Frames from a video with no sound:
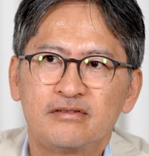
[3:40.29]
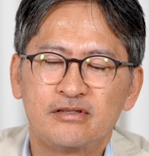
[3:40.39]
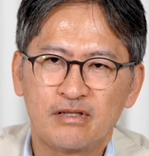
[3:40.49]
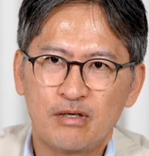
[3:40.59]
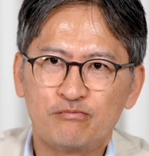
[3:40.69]

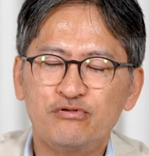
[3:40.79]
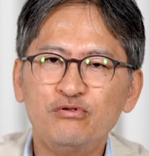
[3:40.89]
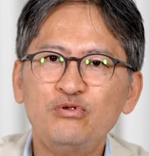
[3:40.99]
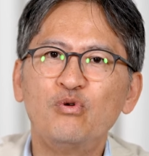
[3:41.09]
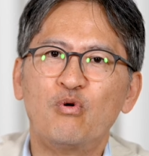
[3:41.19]
즉
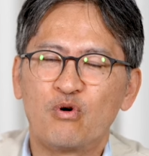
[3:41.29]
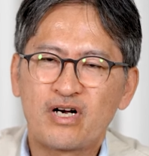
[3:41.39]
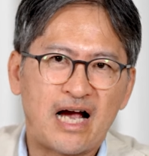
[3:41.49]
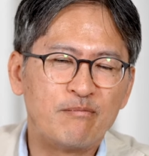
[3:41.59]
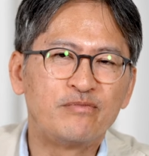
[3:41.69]
분노,
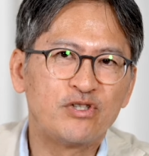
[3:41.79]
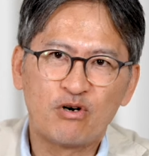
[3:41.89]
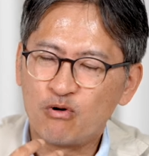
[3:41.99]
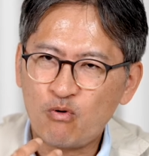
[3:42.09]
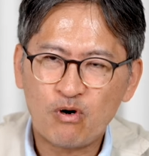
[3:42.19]

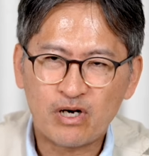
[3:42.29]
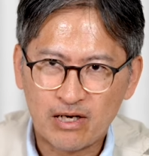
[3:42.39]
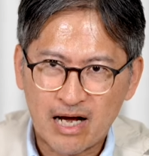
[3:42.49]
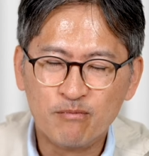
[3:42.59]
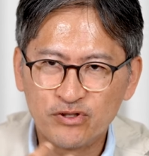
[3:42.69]
감정,
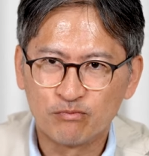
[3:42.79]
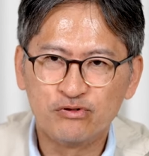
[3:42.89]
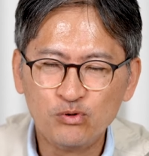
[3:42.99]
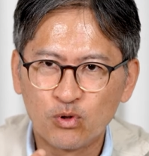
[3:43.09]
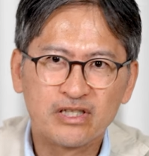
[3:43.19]
감정,
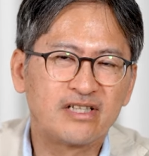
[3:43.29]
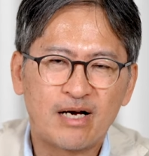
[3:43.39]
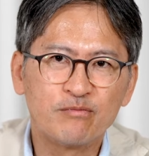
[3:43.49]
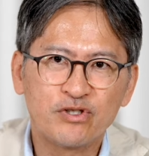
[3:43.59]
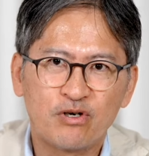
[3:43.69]
분노라는
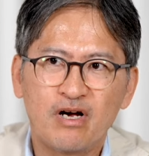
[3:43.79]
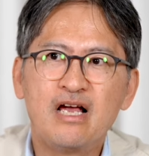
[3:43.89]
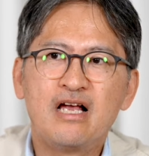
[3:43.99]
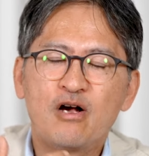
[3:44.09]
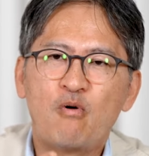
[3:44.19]
감정
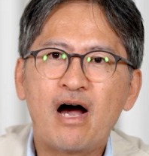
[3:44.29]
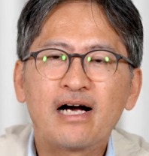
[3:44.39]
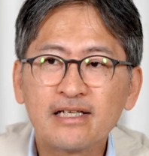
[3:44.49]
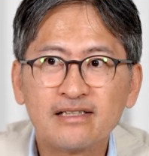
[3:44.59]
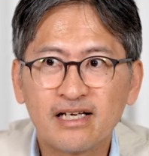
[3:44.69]

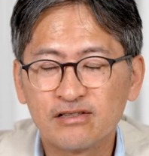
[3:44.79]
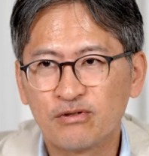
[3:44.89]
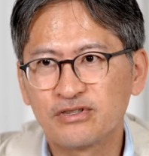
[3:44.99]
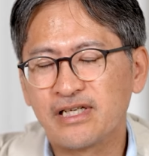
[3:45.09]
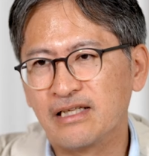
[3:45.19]
화가 난다는
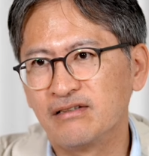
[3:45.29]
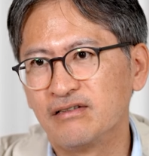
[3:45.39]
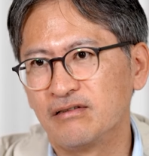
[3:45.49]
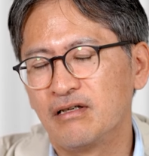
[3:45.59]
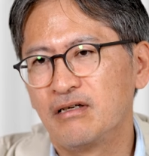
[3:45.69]
것이
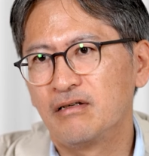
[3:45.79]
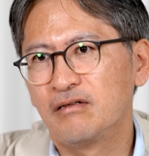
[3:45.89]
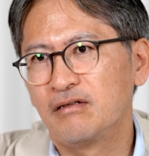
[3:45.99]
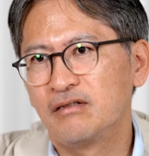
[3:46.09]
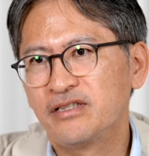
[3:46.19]
갖는
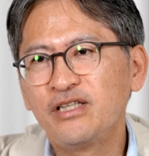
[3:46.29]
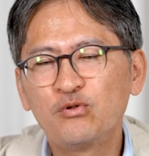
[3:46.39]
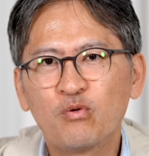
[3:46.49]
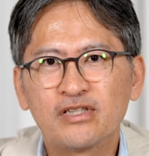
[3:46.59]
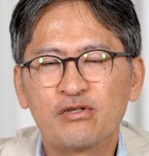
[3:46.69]

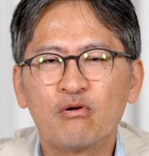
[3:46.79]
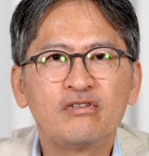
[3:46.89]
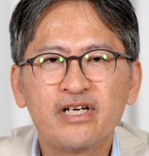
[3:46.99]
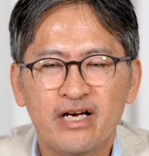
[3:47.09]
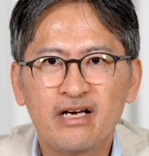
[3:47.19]
생존과
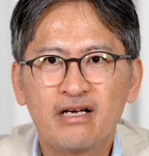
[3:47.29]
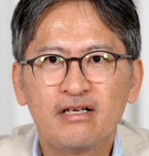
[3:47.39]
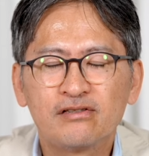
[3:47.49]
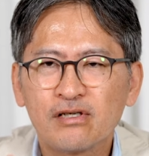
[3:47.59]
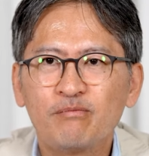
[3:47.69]
적응의
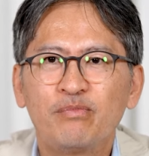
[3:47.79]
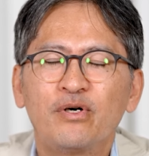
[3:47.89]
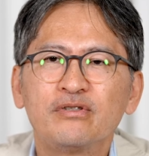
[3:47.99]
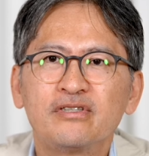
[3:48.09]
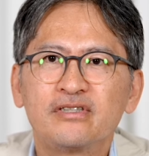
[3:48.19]
첫
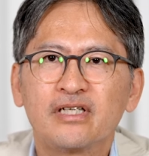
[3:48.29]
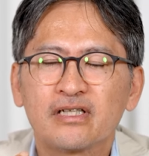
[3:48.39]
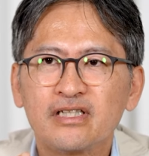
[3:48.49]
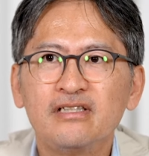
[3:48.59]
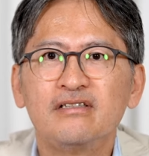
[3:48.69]

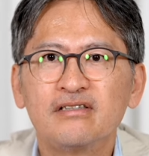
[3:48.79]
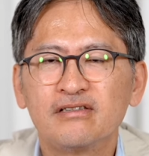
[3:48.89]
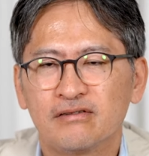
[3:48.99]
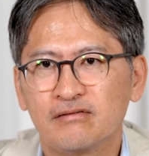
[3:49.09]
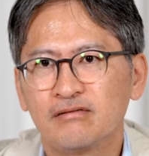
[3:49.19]
번째
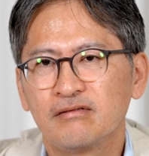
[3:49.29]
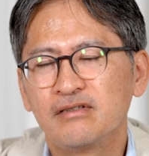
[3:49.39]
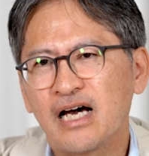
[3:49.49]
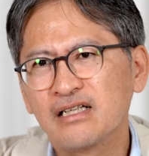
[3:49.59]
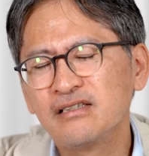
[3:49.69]
기능은
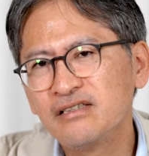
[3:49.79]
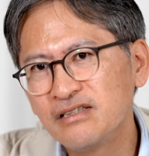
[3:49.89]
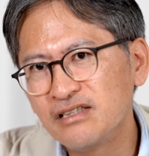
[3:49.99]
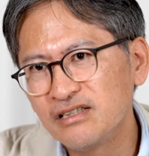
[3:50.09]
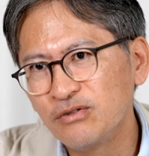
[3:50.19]
나를
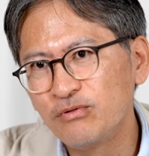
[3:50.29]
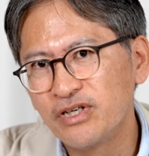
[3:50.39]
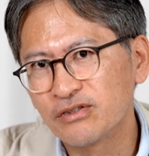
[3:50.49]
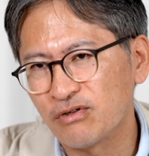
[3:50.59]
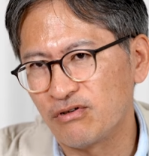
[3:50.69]
지키기
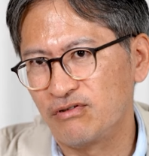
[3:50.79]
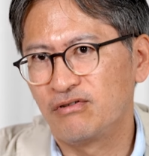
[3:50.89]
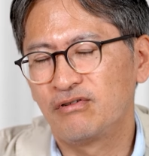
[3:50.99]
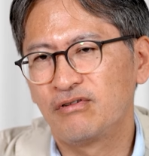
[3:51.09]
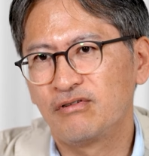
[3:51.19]
위해서
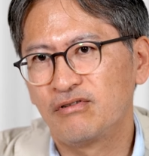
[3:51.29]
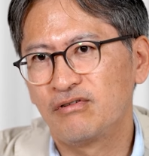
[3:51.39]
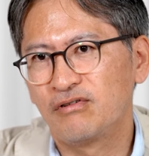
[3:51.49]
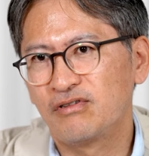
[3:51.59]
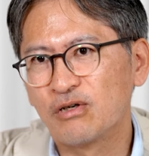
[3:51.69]

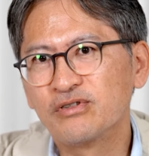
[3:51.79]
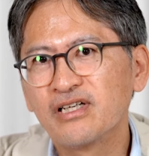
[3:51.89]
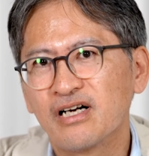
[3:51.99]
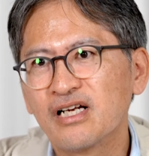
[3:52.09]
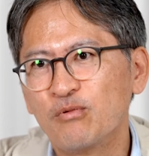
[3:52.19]
라고
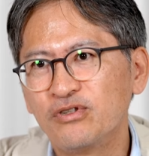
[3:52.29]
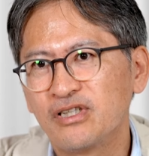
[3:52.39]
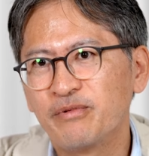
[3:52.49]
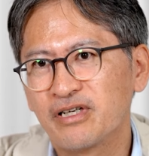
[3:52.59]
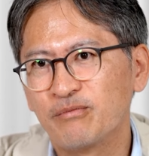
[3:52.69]
생각을
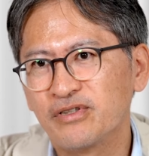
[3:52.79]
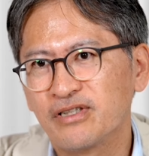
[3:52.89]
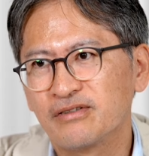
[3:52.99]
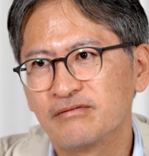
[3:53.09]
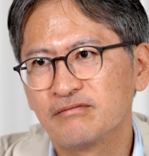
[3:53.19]
해보시기 바랍니다.